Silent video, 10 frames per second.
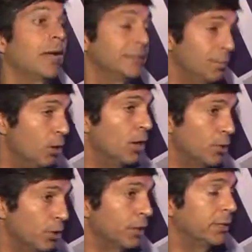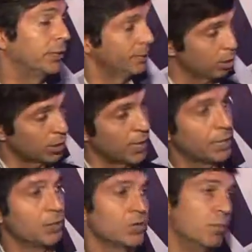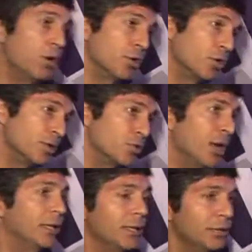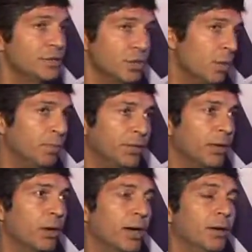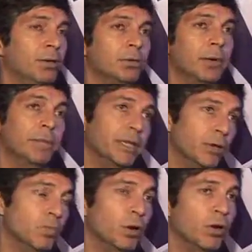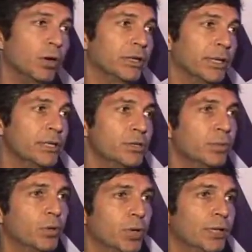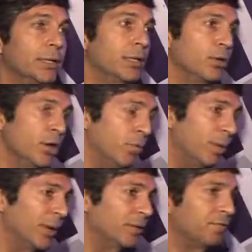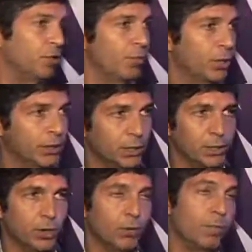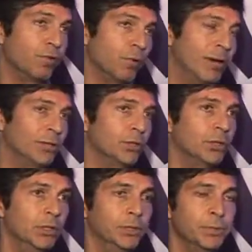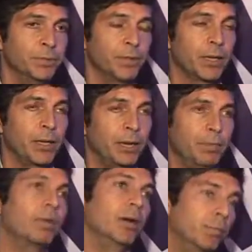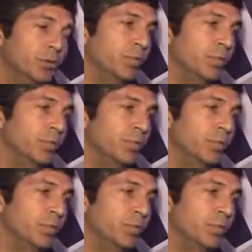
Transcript: hacemos audio, tercemos radio, hacemos audiovisual, televisión, pues te lo acabo repitiendo un poco lo que te he dicho, pero antes te lo dije como plataforma, ahora te lo digo como formato. Eh, pues bueno, por